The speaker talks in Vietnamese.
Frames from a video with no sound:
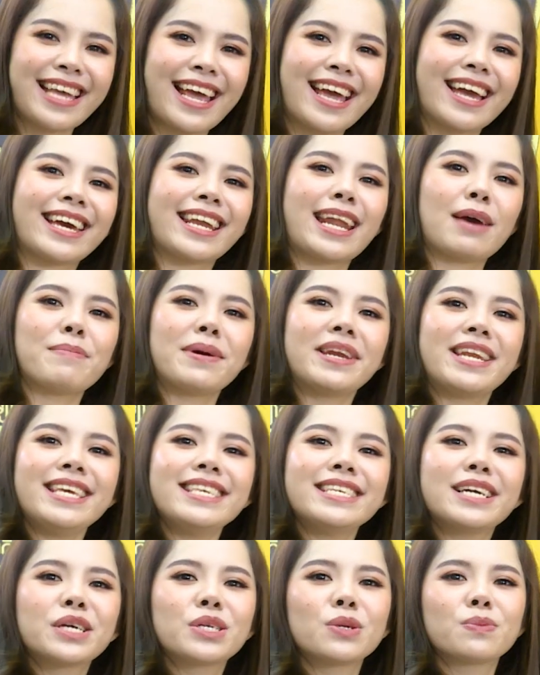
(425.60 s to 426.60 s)
chà cái này bên
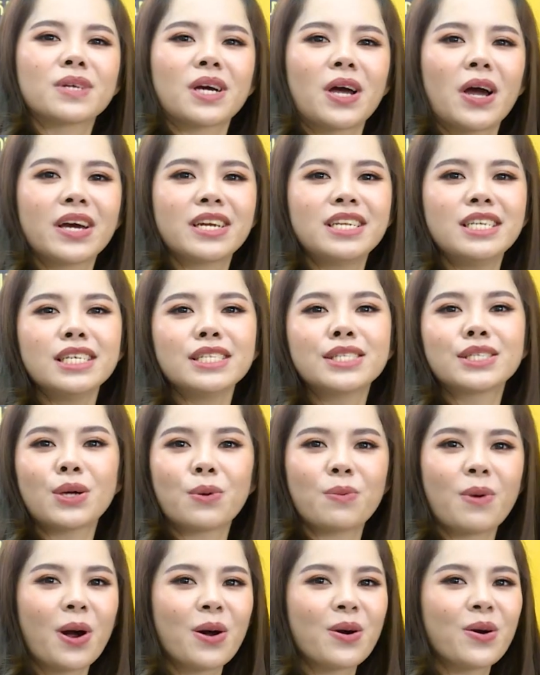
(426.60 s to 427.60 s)
này dương khi mà ở kia
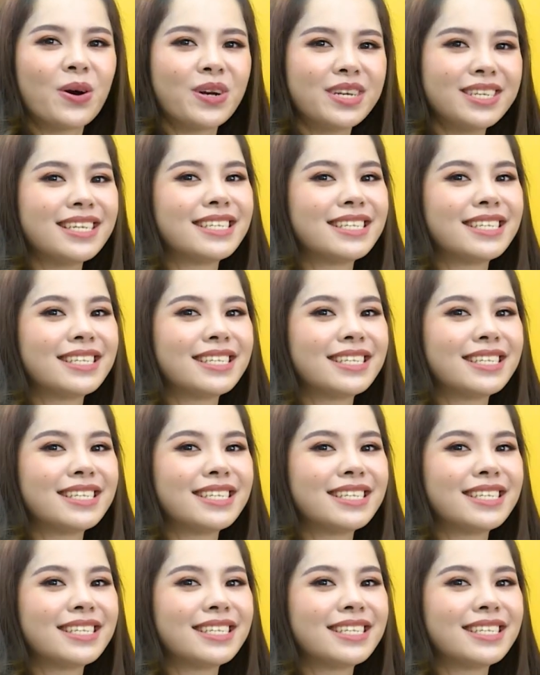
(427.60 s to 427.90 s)
sôm ở con